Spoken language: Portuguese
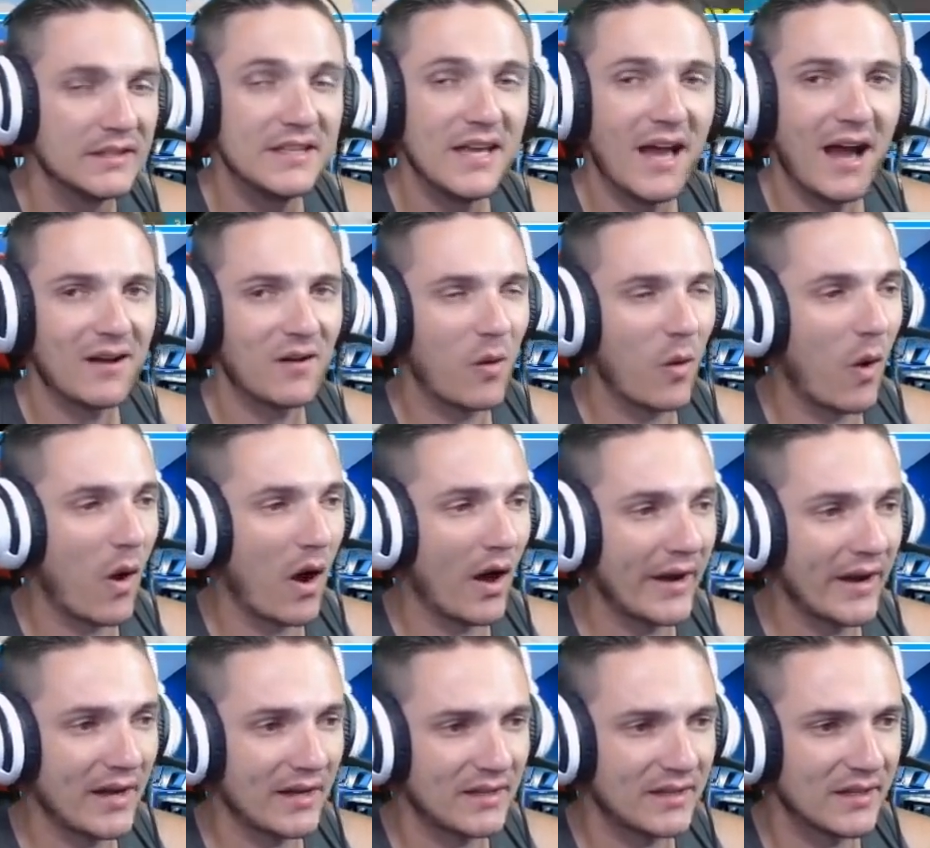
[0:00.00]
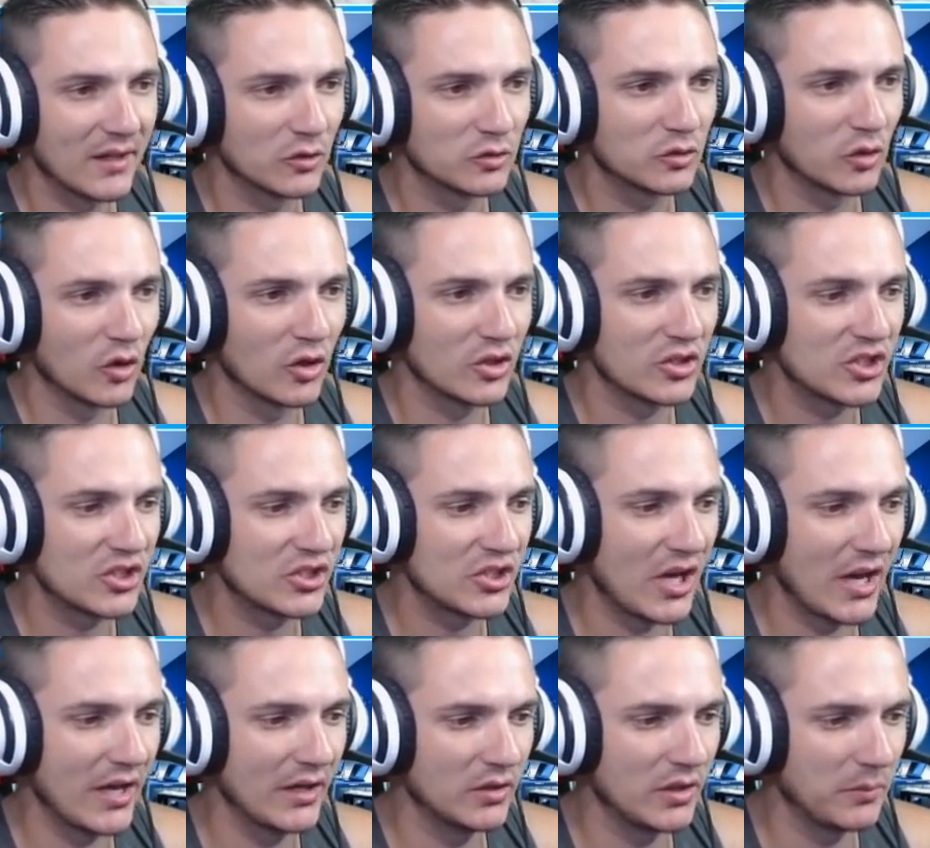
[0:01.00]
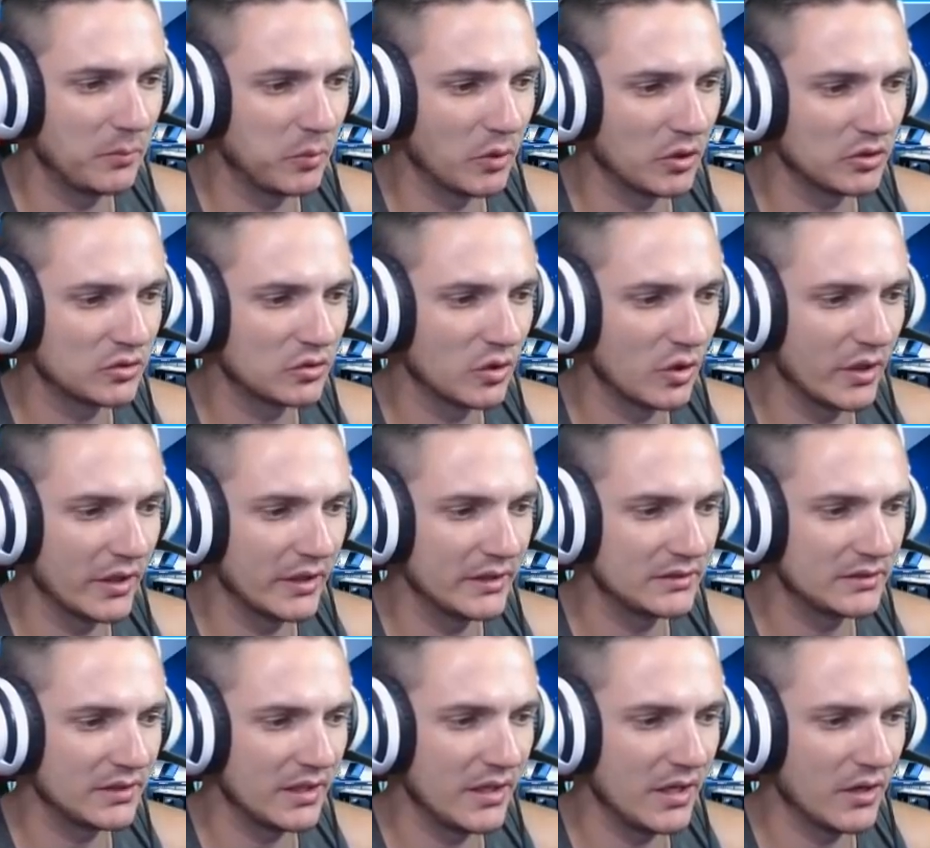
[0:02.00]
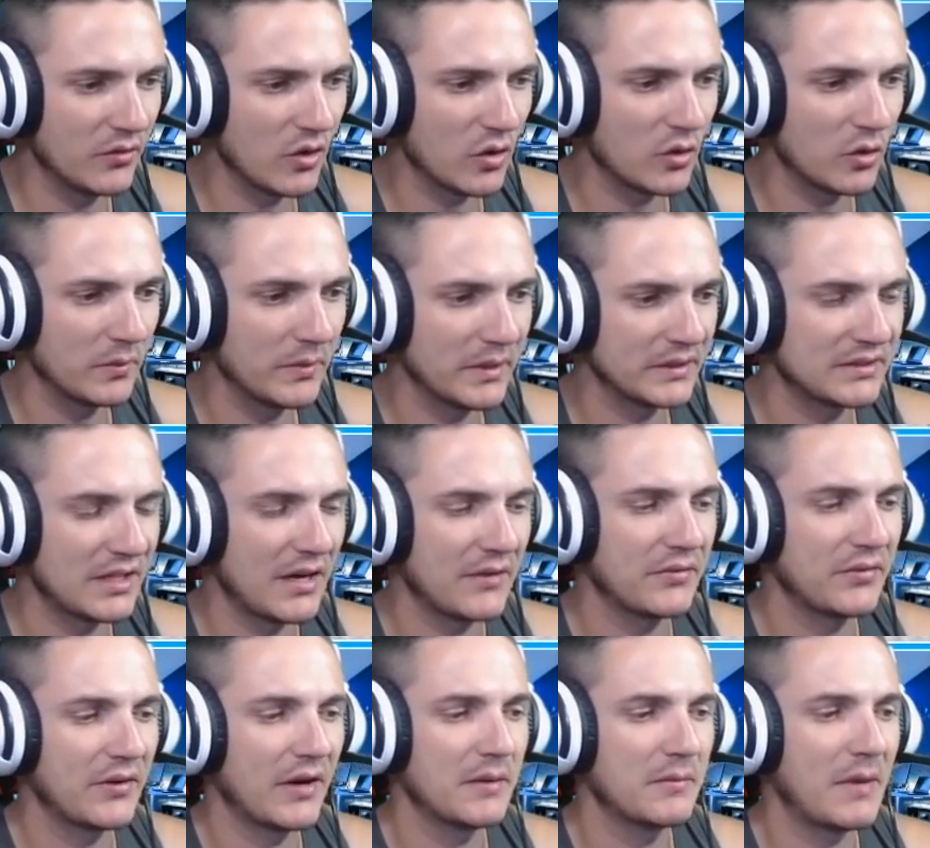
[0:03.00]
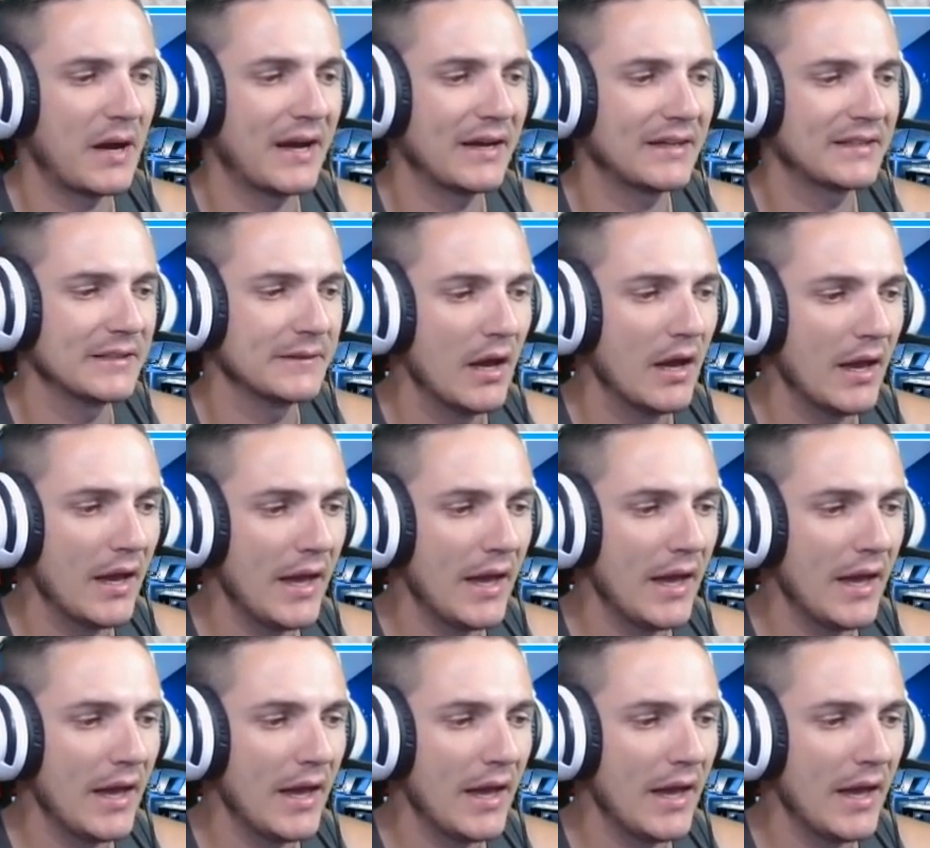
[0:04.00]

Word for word: e agora que eu tô cheio de poções, eu vou começar a farmar aqui.